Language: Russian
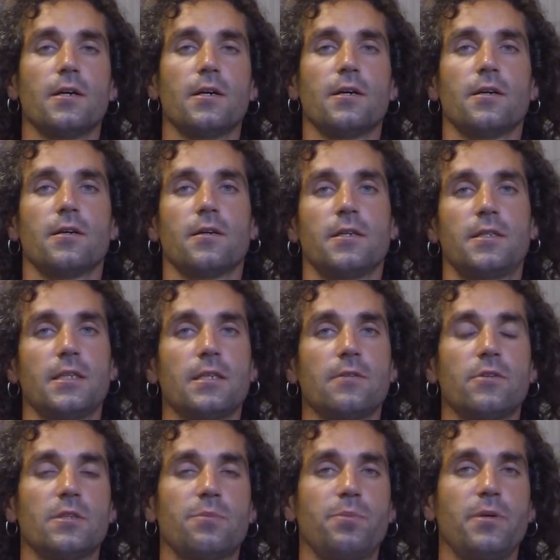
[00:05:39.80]
Э,
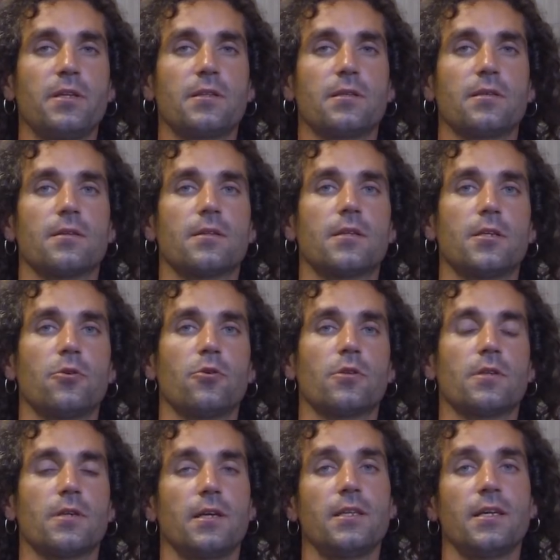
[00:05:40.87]
этиловый спирт
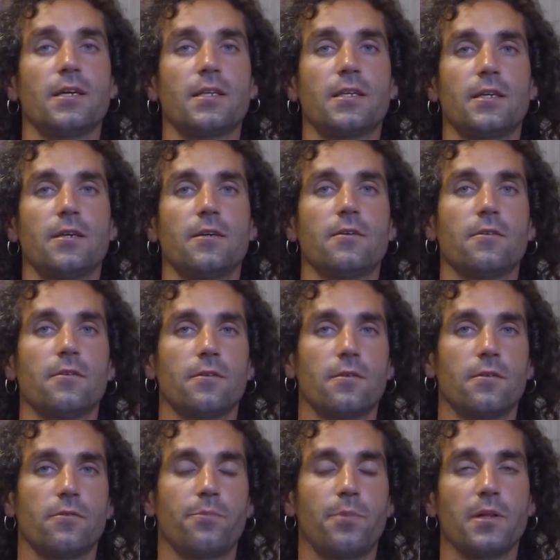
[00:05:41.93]
дает энергии э,
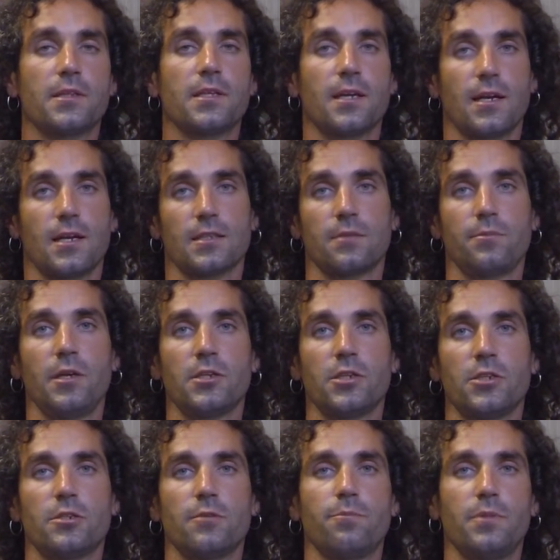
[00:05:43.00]
в полтора раза меньше,
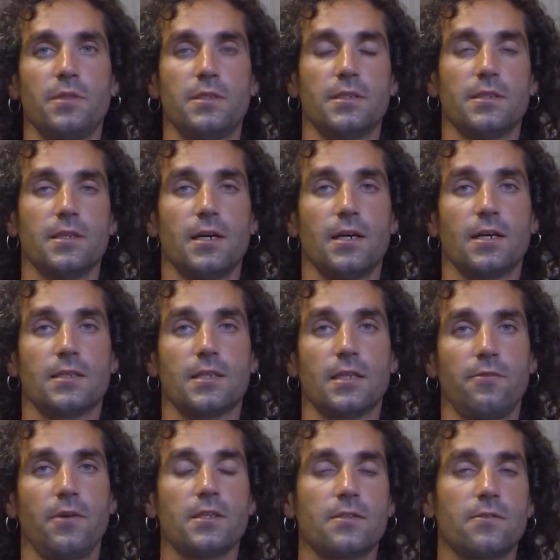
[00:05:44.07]
чем бензин. А
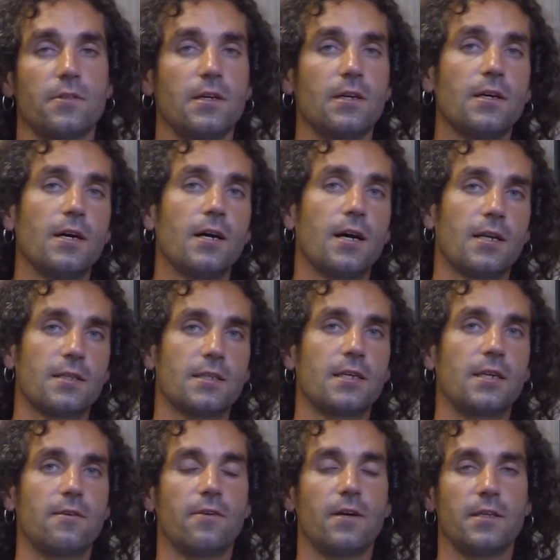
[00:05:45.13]
соответственно
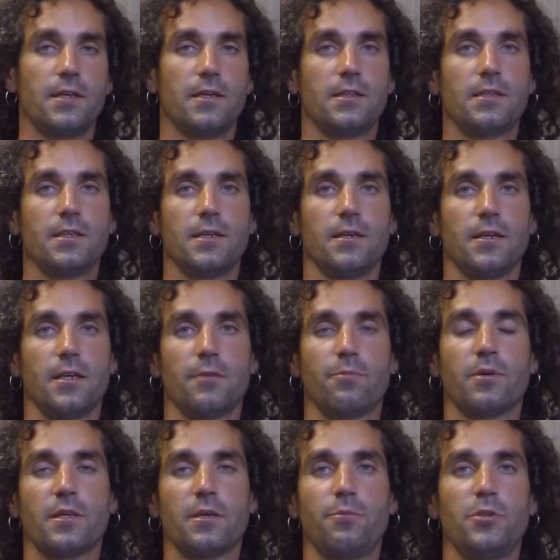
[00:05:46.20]
разогревание еды,
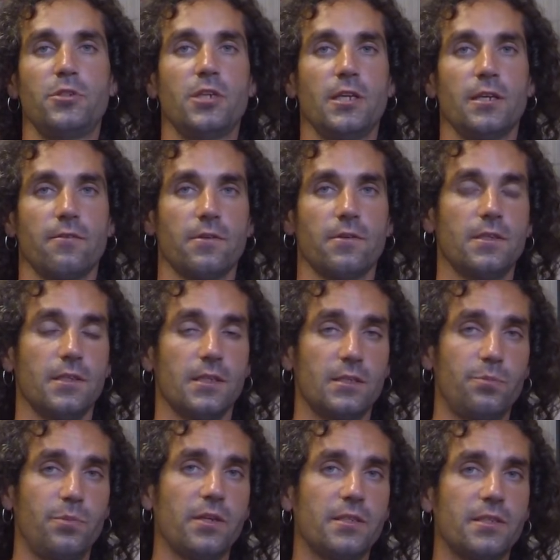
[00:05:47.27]
либо кипячение воды на
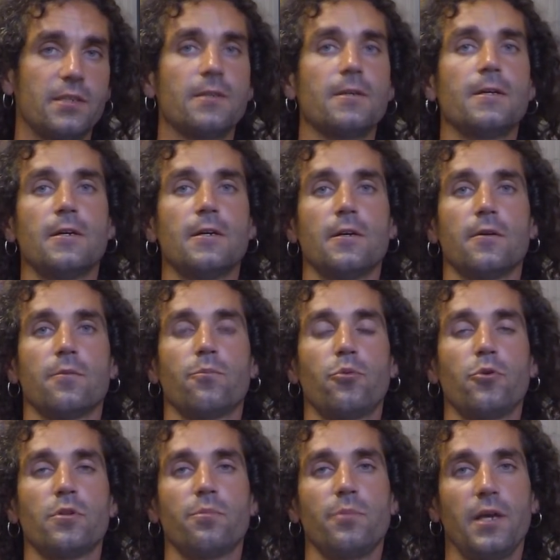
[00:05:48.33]
спирте
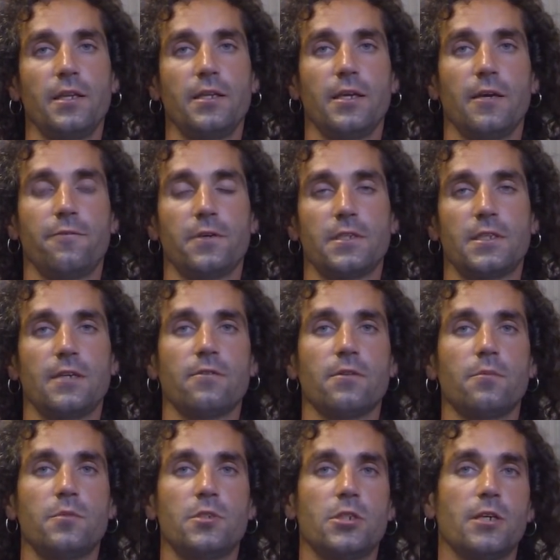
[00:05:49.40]
будет менее
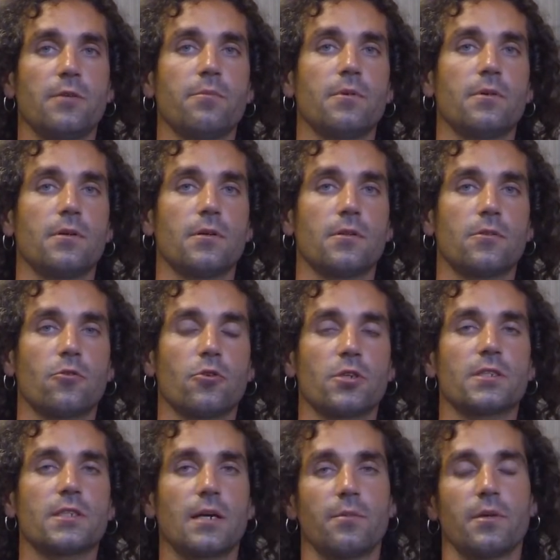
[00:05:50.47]
эффективным, чем э, то же
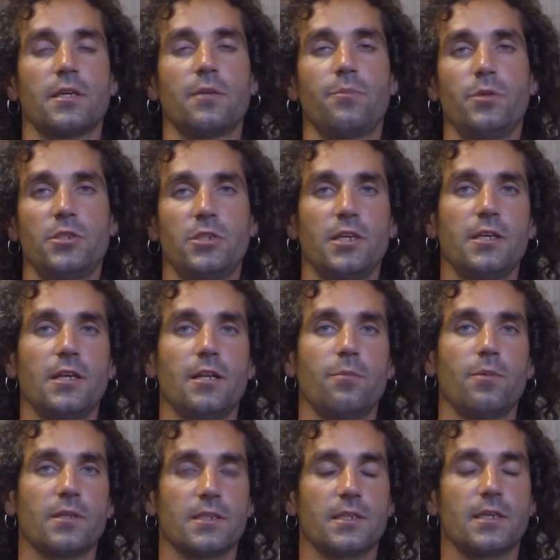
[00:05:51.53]
самое кипячение,
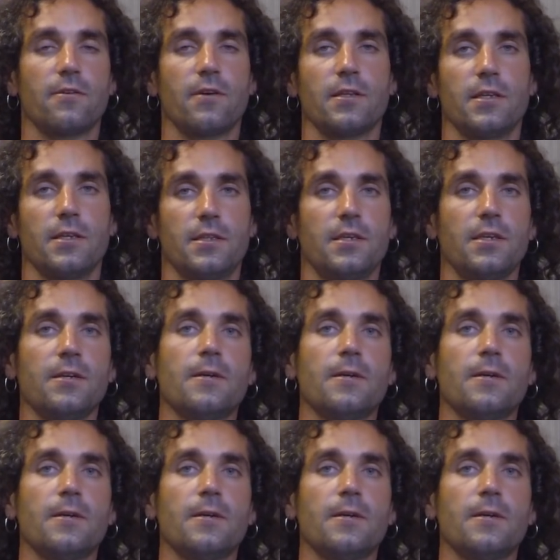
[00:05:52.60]
либо разогревание еды,